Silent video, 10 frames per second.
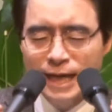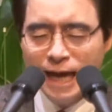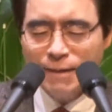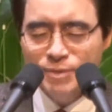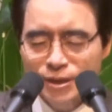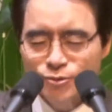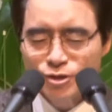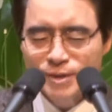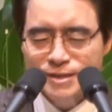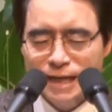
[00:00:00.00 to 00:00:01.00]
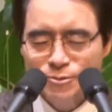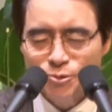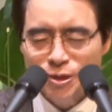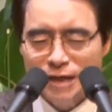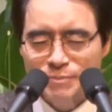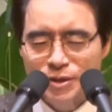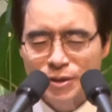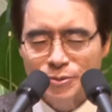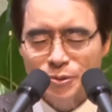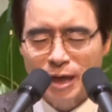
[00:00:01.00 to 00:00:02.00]
함께 주님을
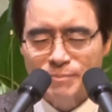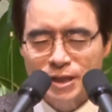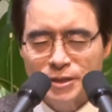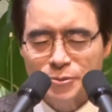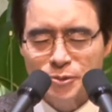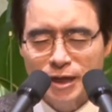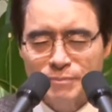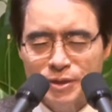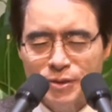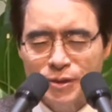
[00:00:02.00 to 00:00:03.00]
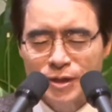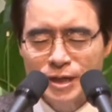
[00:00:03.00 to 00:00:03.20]
찬송하며 또 함께 기도하며